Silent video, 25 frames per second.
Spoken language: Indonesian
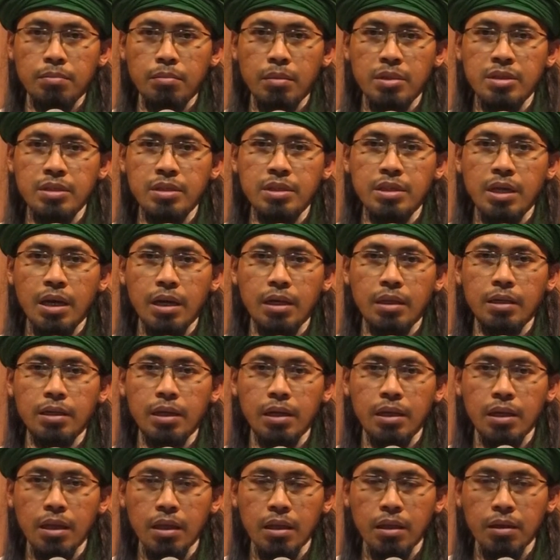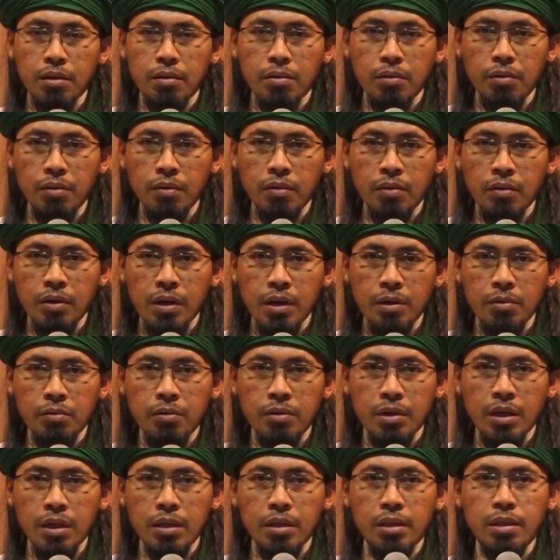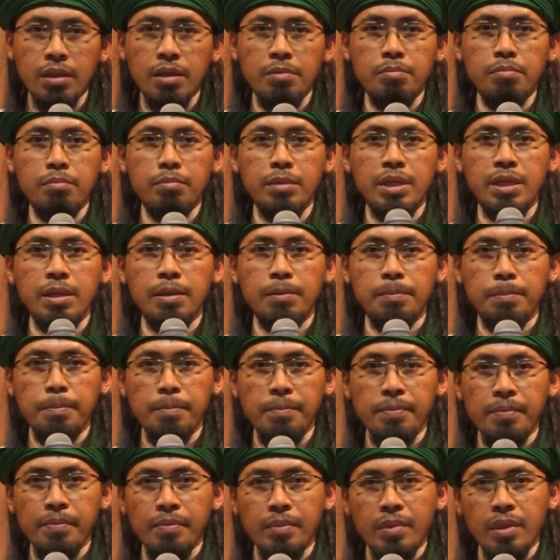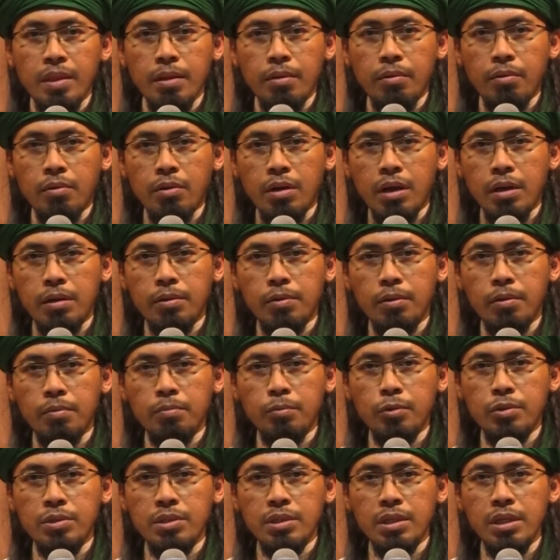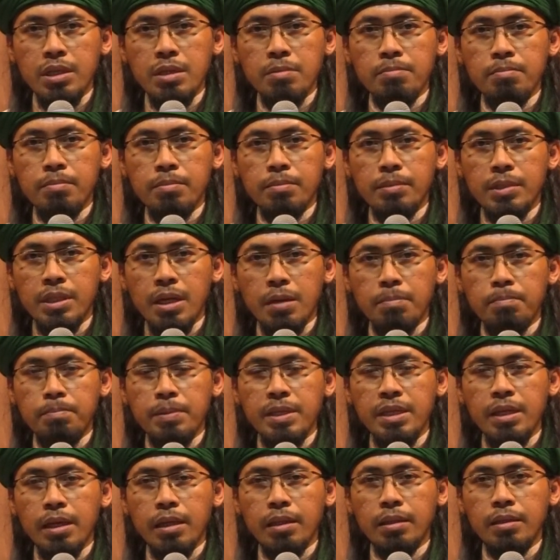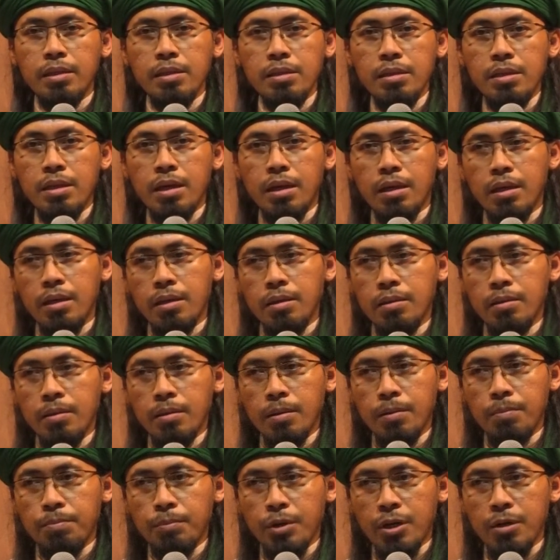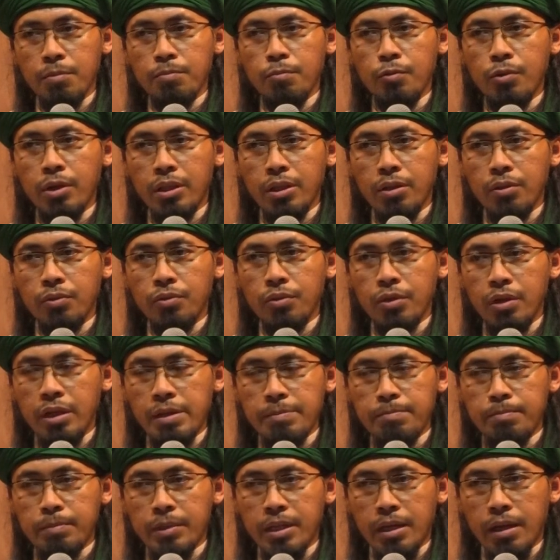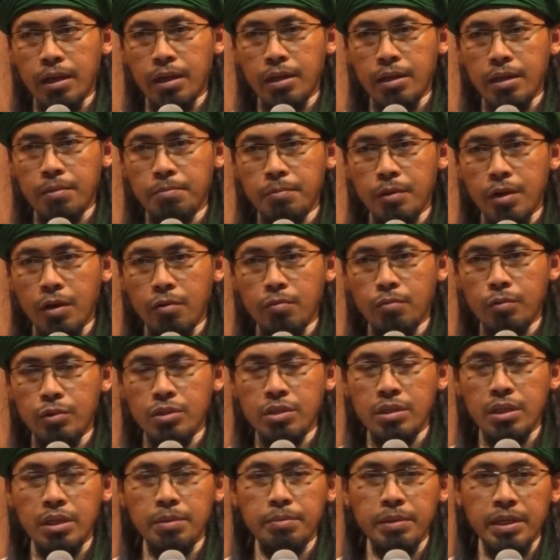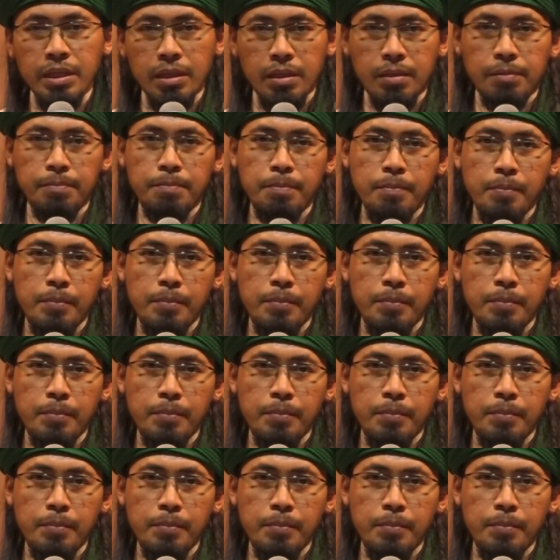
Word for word: menjaga orang-orang zimmi, orang non muslim tapi yang tidak berbuat zalim terhadap kaum muslimin.